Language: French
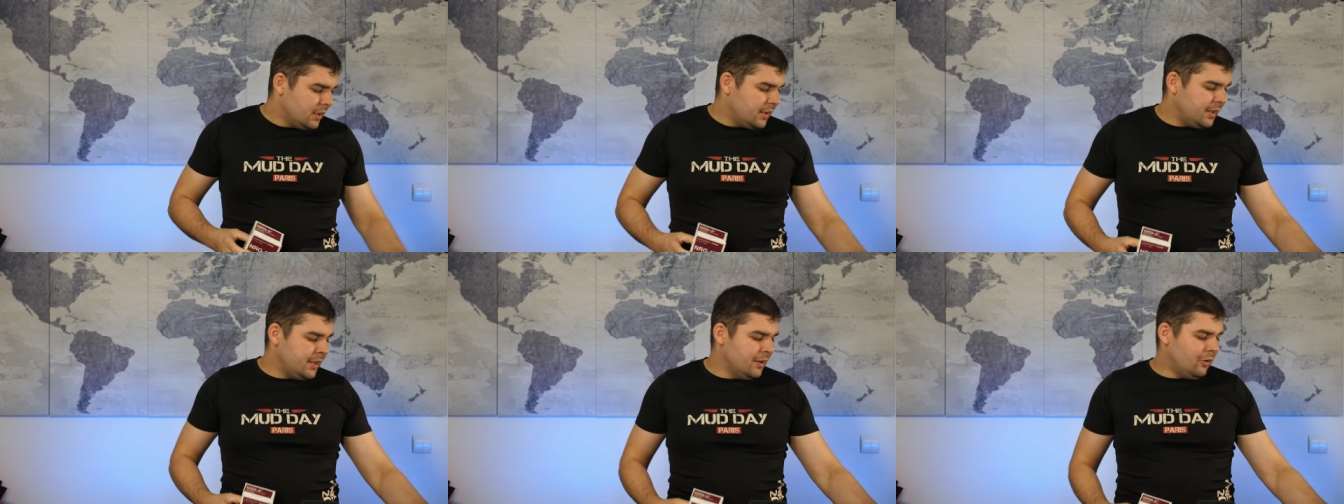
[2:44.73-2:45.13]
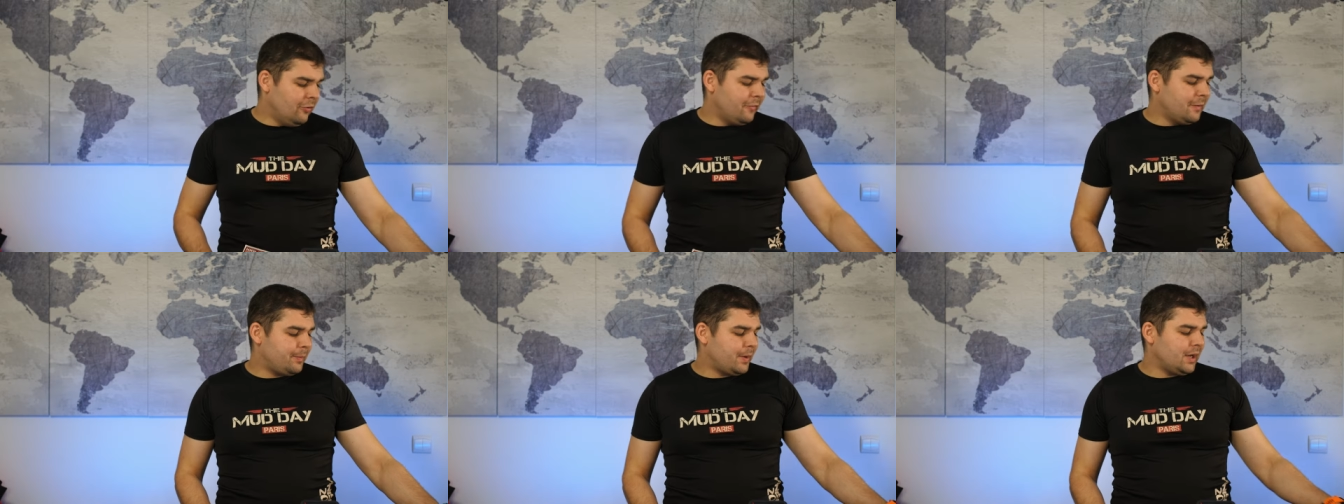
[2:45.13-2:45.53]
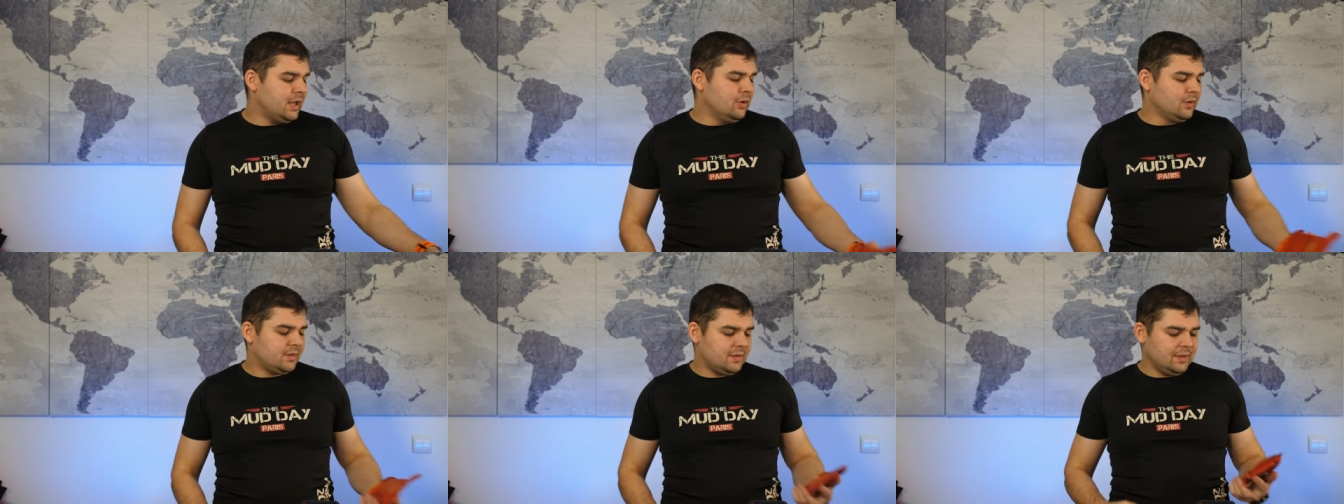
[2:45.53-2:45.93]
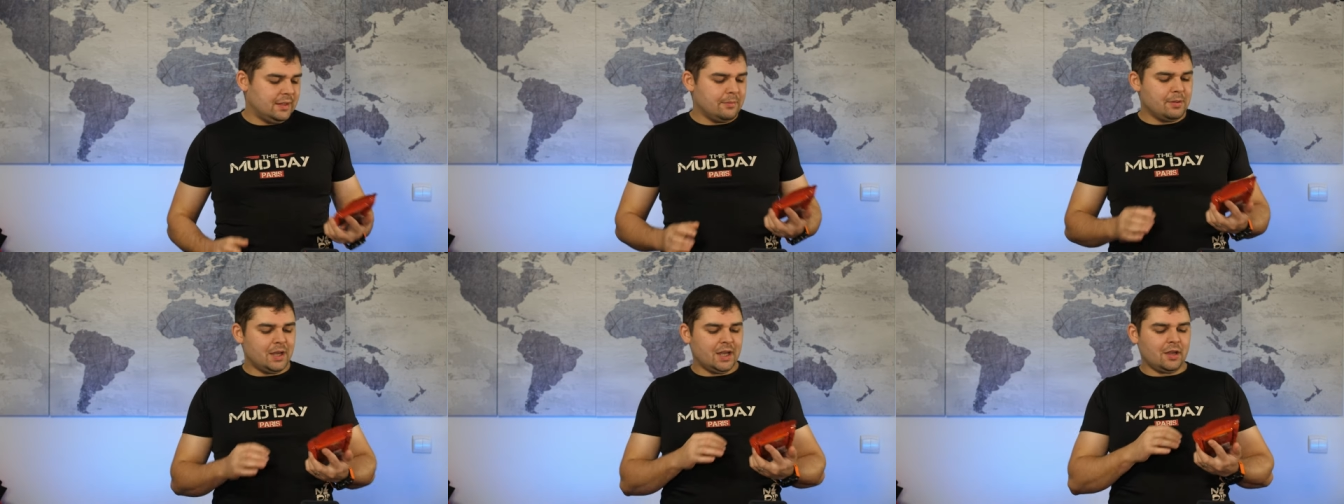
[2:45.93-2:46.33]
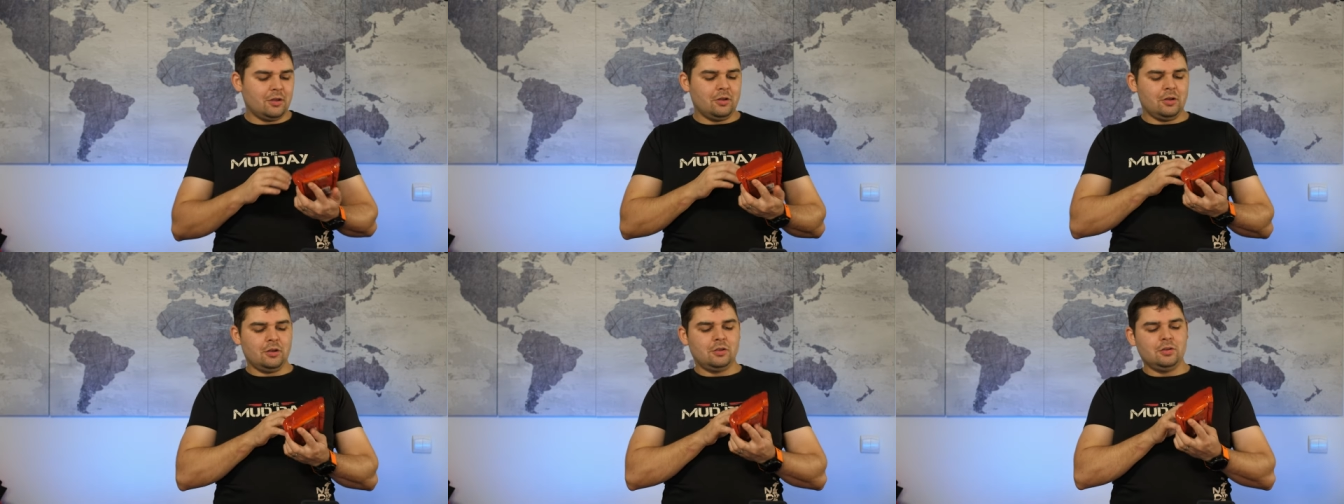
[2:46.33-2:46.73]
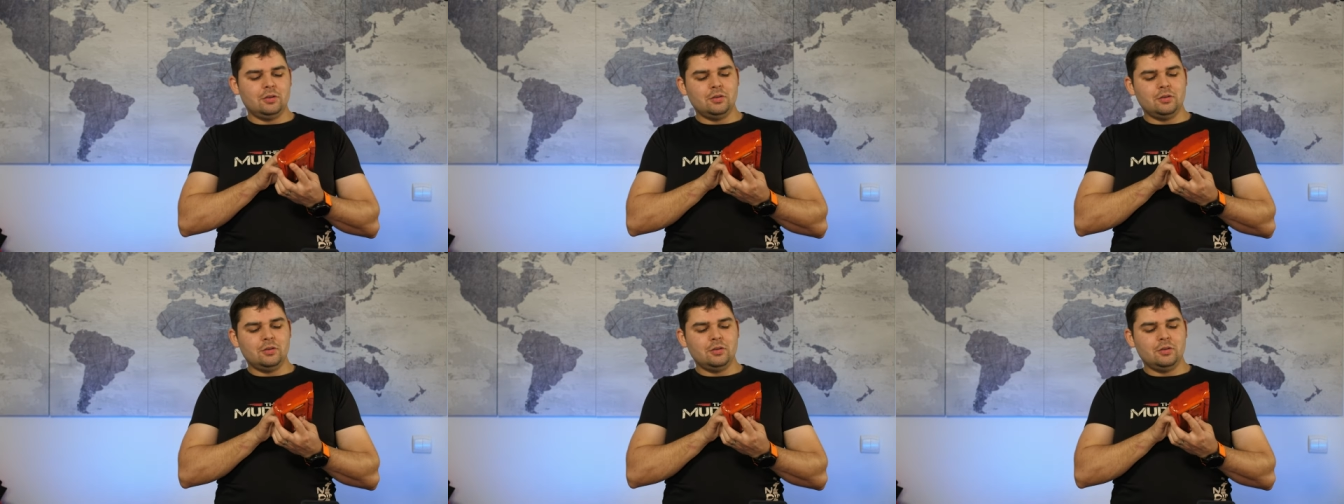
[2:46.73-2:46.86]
Et on va parler aussi des barres